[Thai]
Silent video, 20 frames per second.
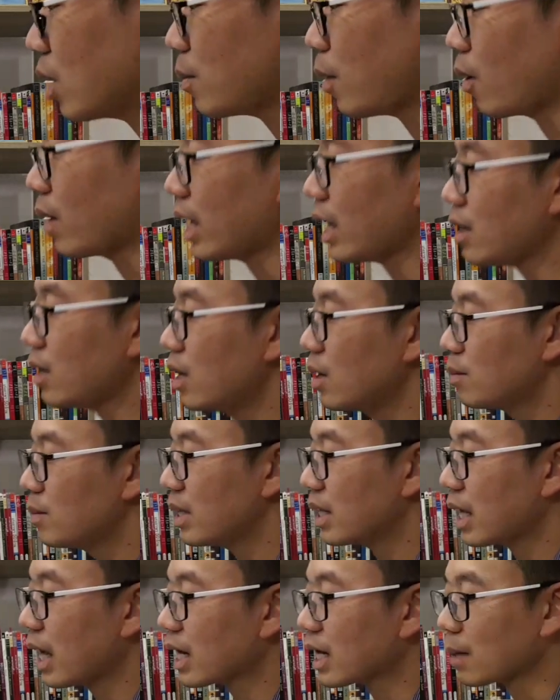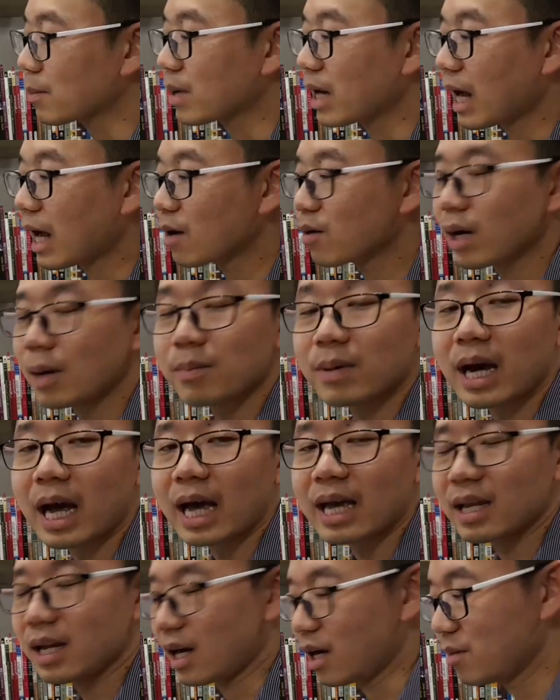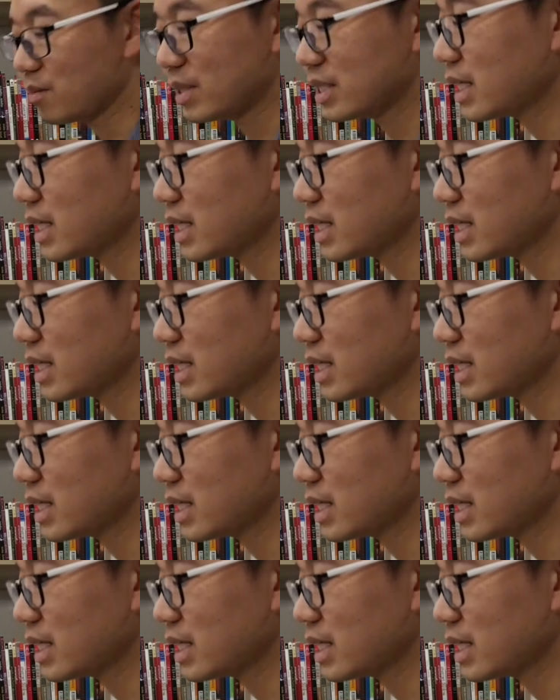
งคนก็บอกเอ๊ะมีแค่กับข้าวกับไข่เหรอ